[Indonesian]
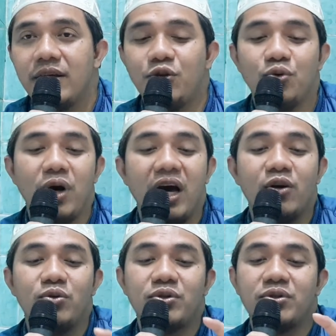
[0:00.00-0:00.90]
itu
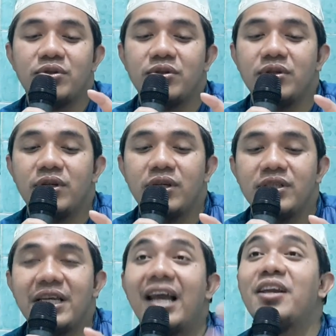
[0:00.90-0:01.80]
harus
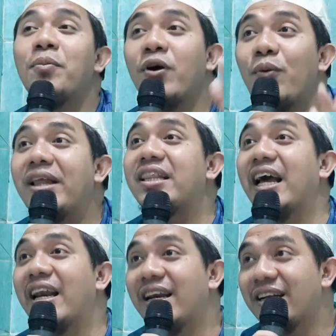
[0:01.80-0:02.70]
saling menguatkan